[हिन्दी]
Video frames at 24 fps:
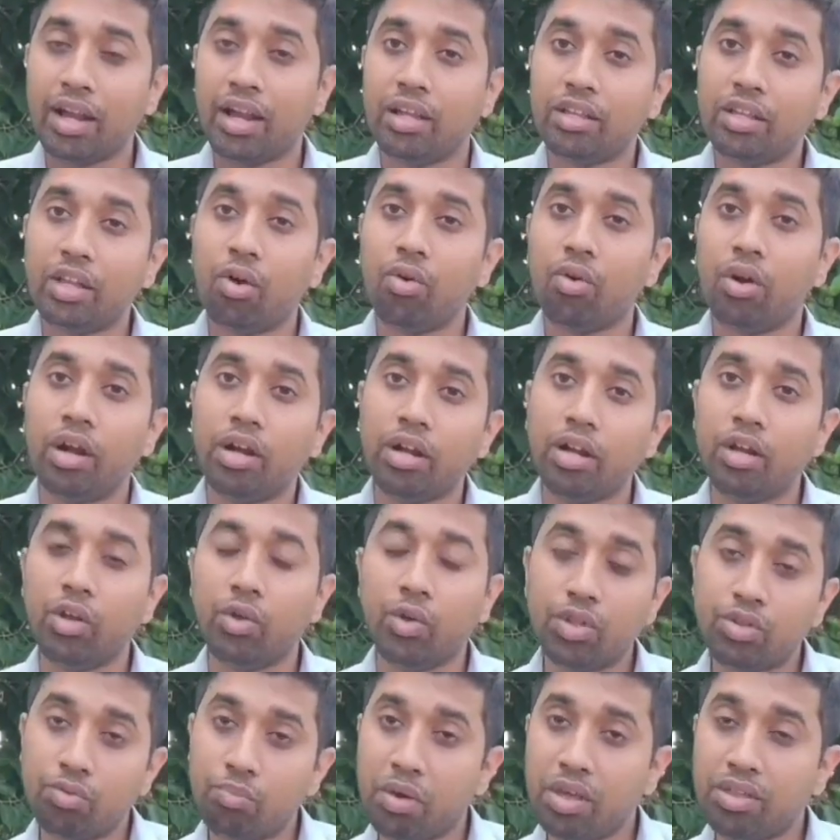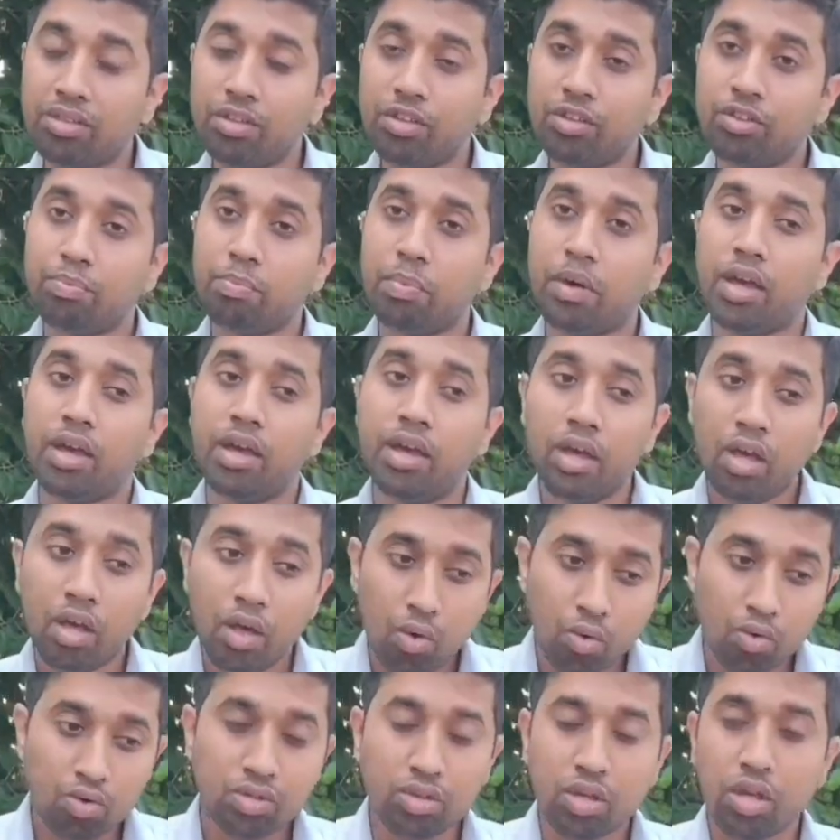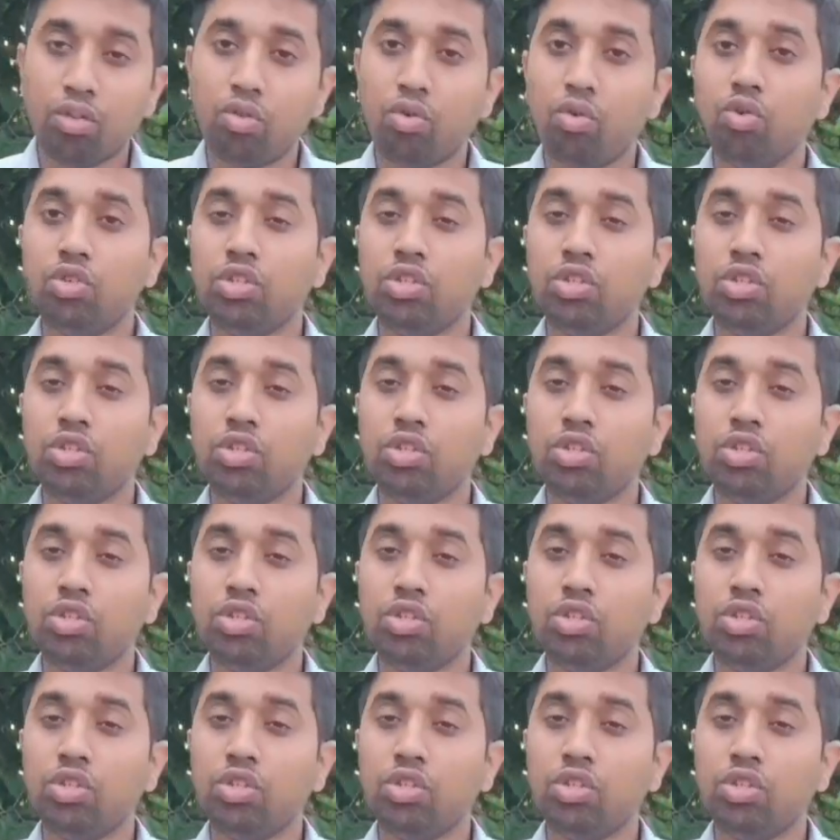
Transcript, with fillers: रहता हूँ कंटिन्यूस बेसिस पे उसके थ्रू